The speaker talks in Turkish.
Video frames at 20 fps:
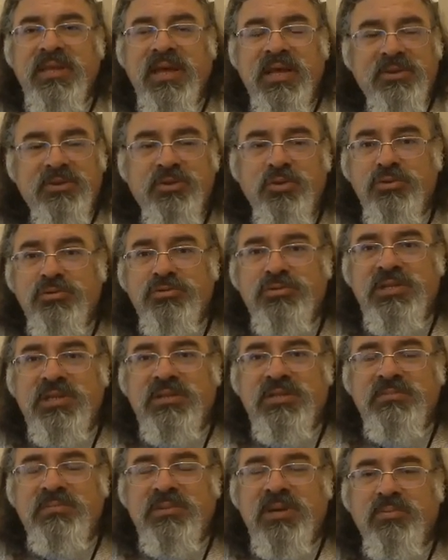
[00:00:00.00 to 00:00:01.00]
Yani ne oldu
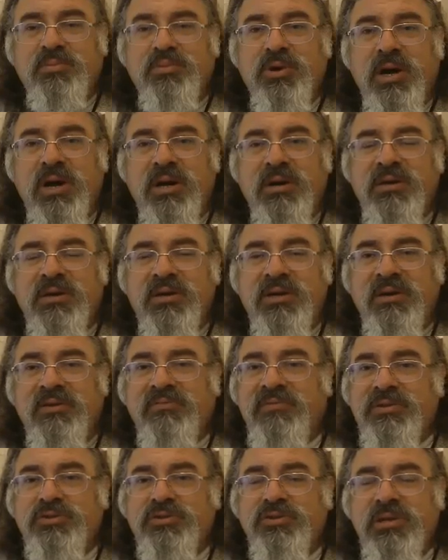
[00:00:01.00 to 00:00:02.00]
dedim ya bu
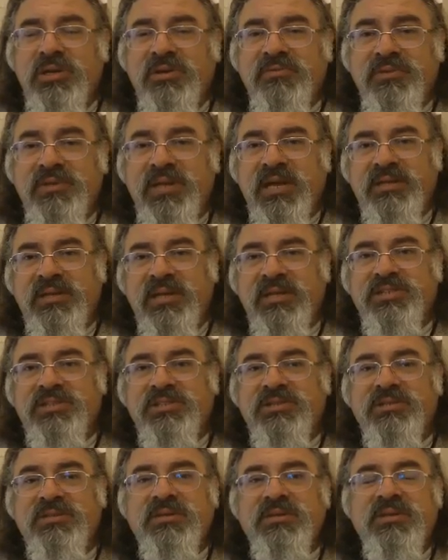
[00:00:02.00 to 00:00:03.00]
enfeksiyon lafı nereden
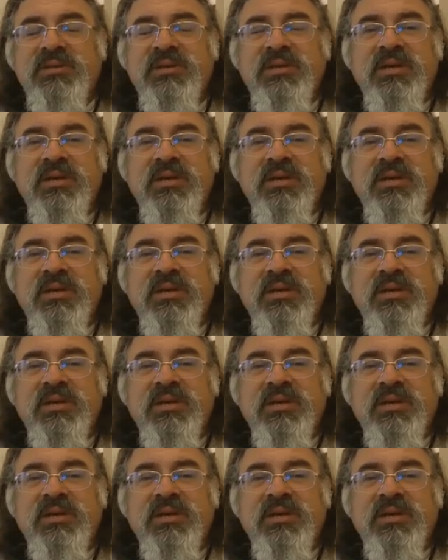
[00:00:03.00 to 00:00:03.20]
çıktı?